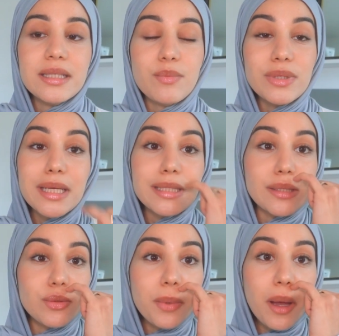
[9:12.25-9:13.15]
c'est pour ça que c'est
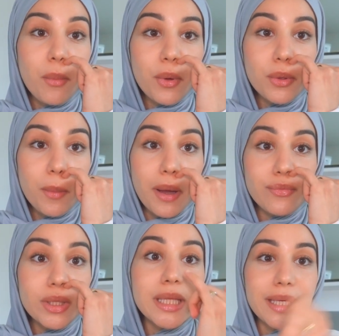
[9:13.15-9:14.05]
super important
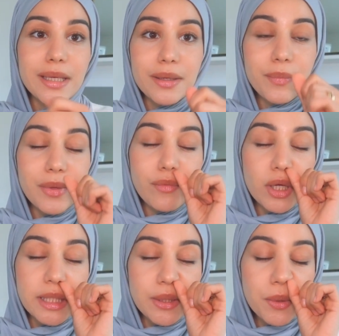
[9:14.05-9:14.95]
parfois d'écrire,
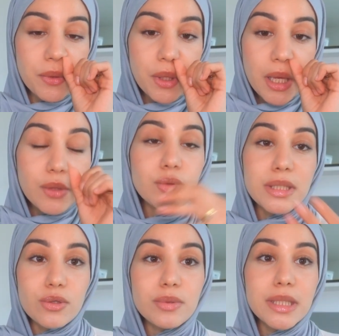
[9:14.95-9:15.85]
d'avoir des notes de
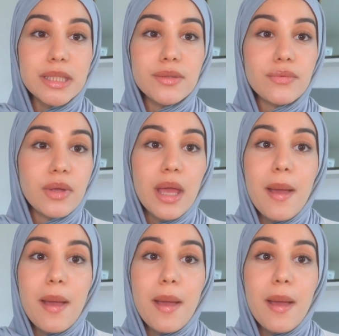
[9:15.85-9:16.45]
ses objectifs.